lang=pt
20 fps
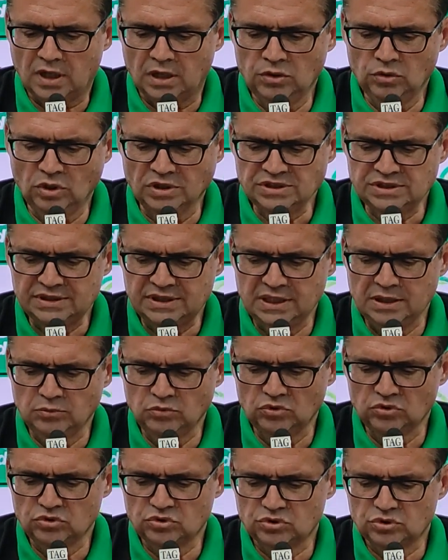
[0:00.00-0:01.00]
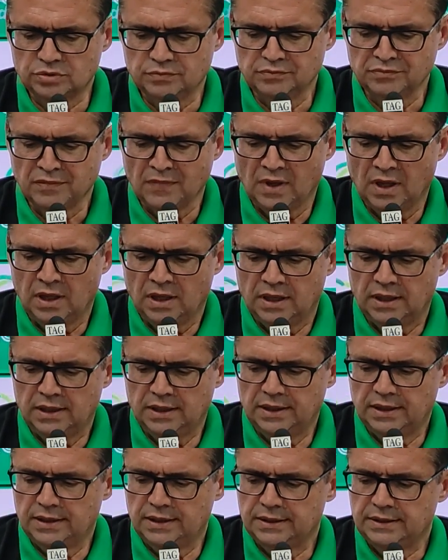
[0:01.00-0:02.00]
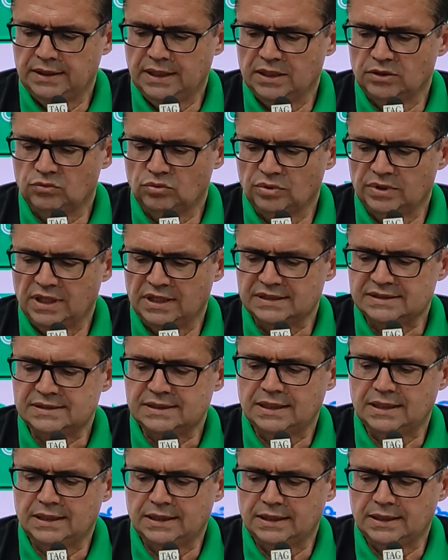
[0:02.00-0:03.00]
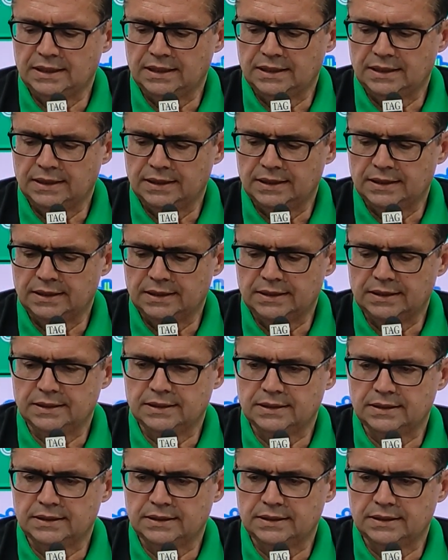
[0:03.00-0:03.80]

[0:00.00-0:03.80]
nós temos uh, dentro dessa